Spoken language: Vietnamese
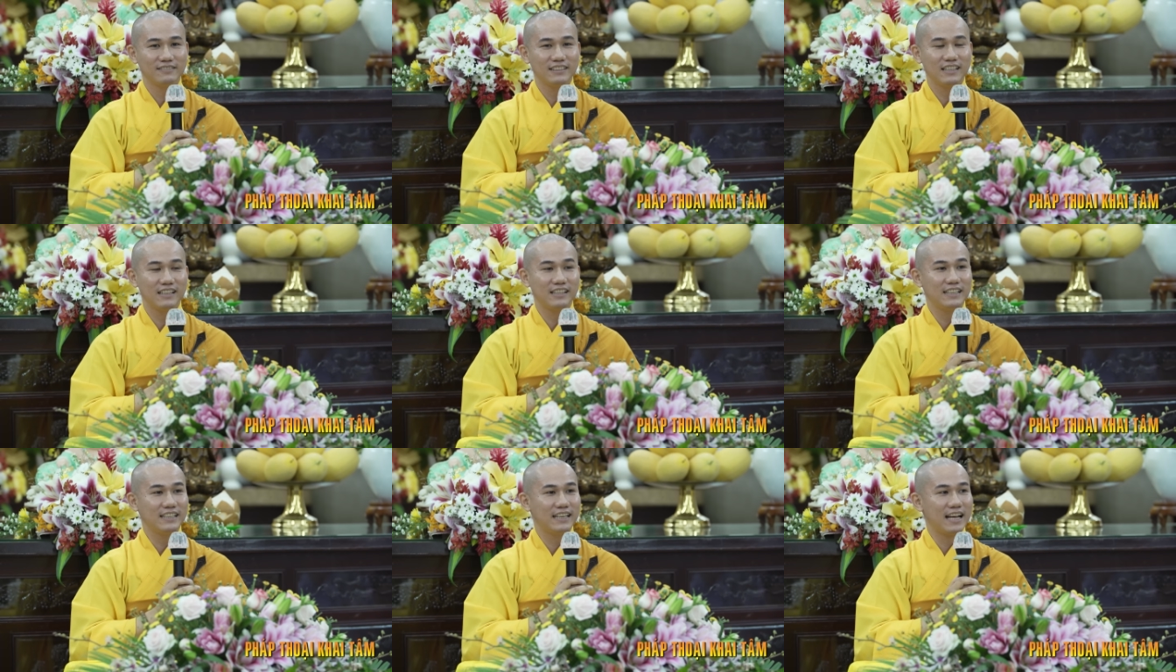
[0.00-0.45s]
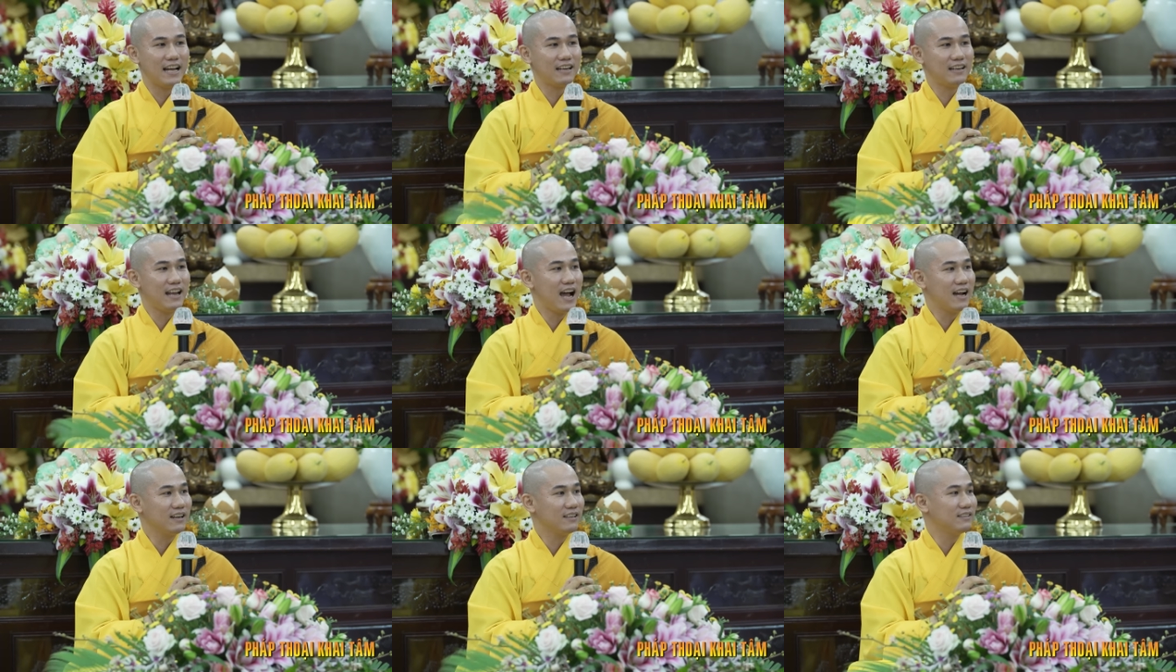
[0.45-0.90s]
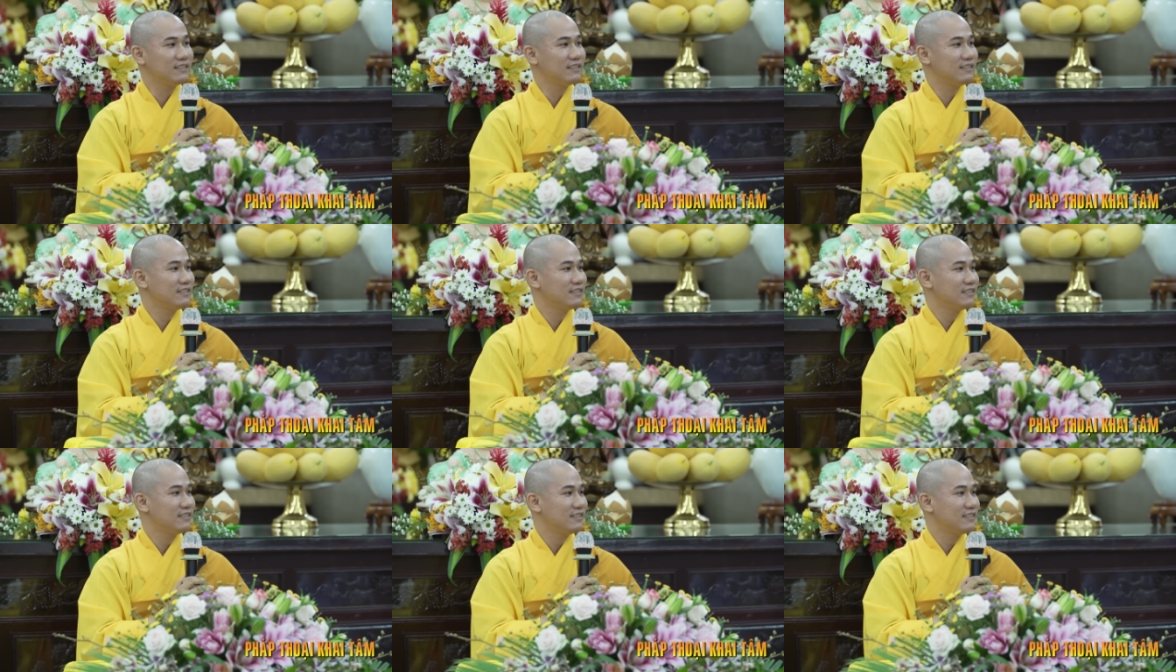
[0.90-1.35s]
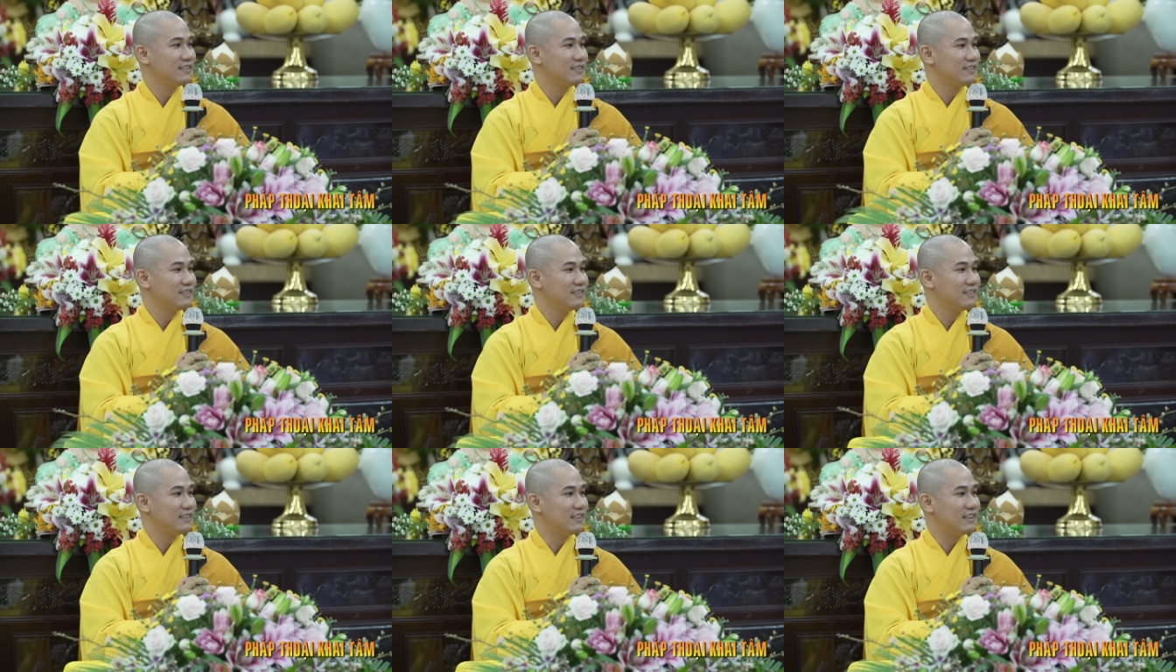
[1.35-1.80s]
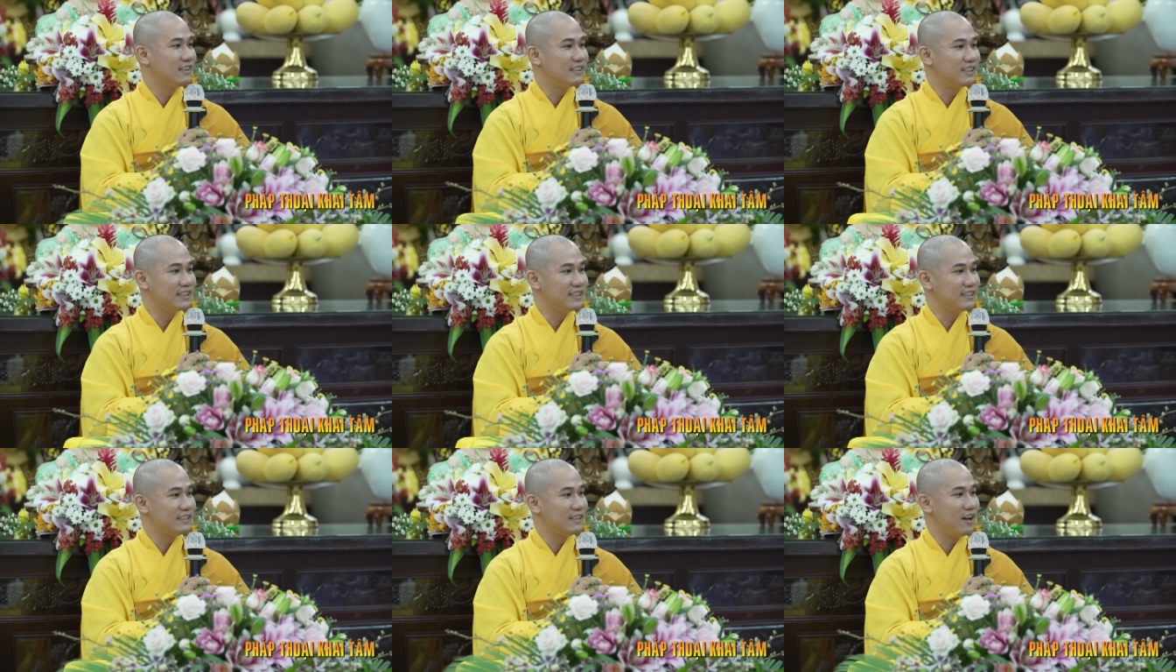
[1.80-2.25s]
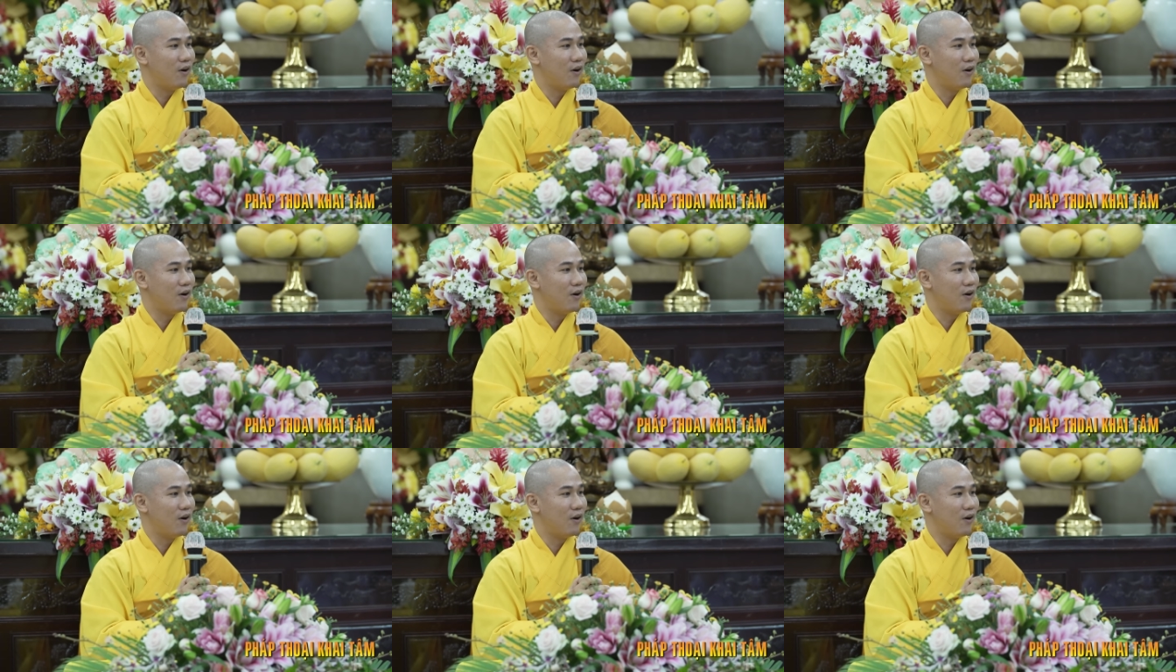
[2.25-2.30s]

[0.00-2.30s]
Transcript: Người ga lăng người